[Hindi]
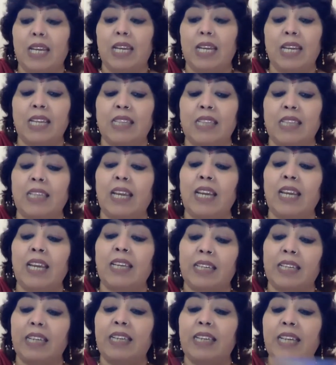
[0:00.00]
इसके
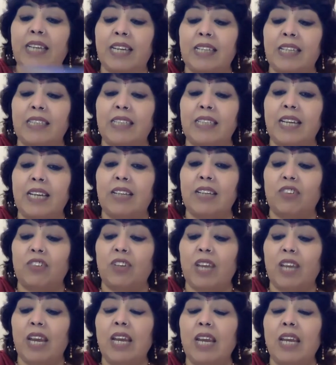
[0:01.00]
इंग्रेडिएंट्स इतने अच्छे
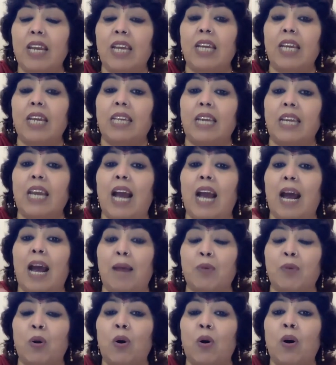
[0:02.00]
हैं कि
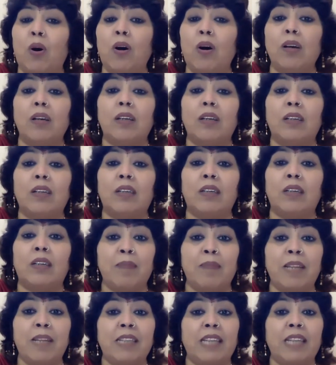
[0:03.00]
आपको
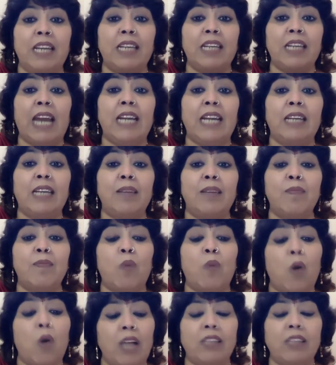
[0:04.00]
अपनी स्किन टाइट
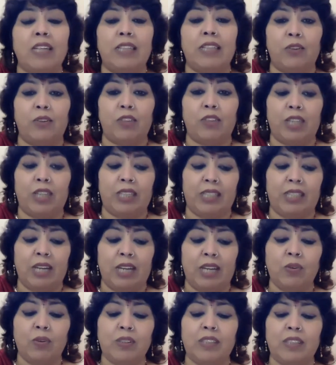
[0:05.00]
बहुत जल्दी हो जाती है
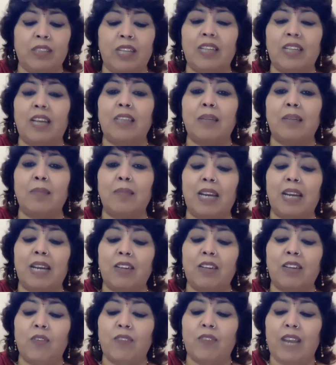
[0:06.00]
उसके साथ हमारा
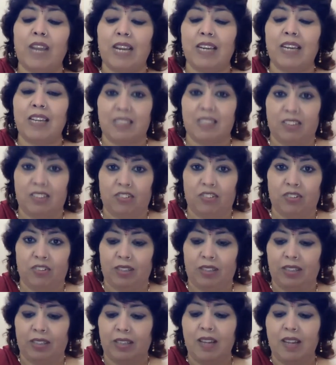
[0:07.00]
जो वेलनेस सेशन
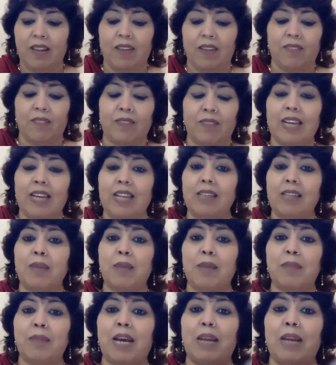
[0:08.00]
है वेलनेस में
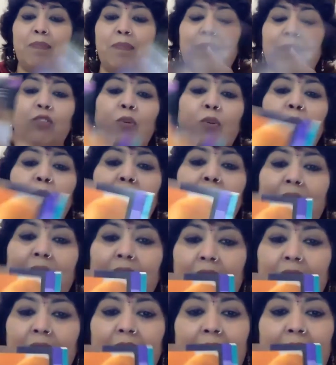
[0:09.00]
हमारे पास ओमेगा
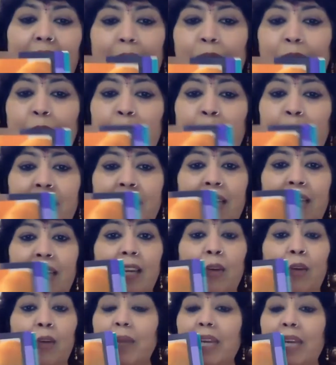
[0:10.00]
है आपको पता ही है
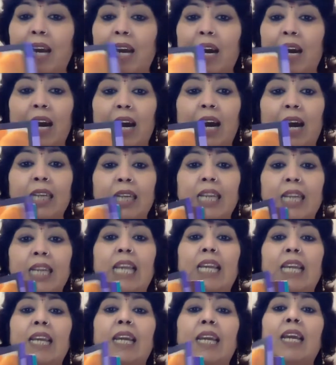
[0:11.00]
ओमेगा हार्ट के
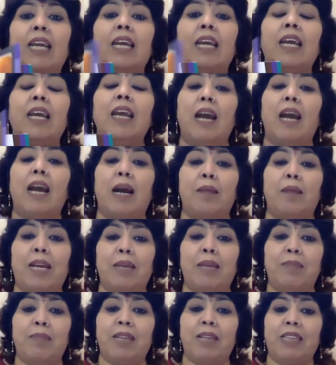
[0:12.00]
लिए
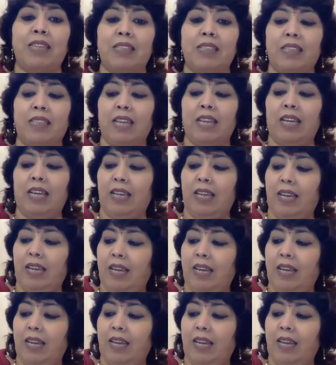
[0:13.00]
हमारे मसल्स के लिए